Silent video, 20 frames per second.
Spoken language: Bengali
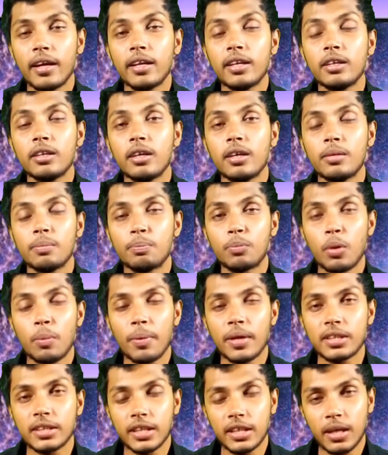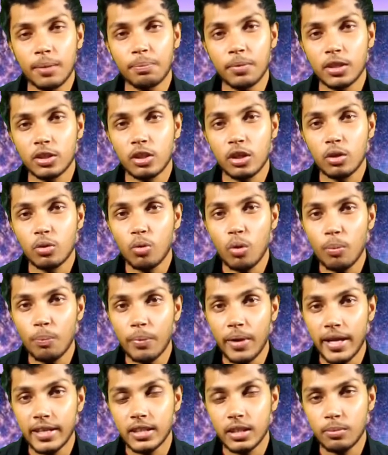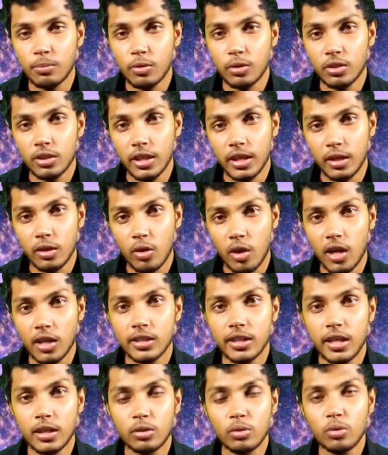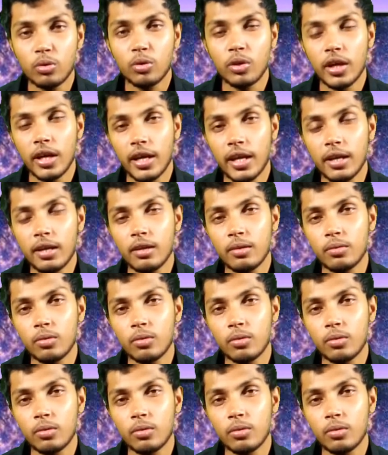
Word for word: এই প্রপার সেট আসলে কম প্রাইজের মধ্যে করা যায় তো এই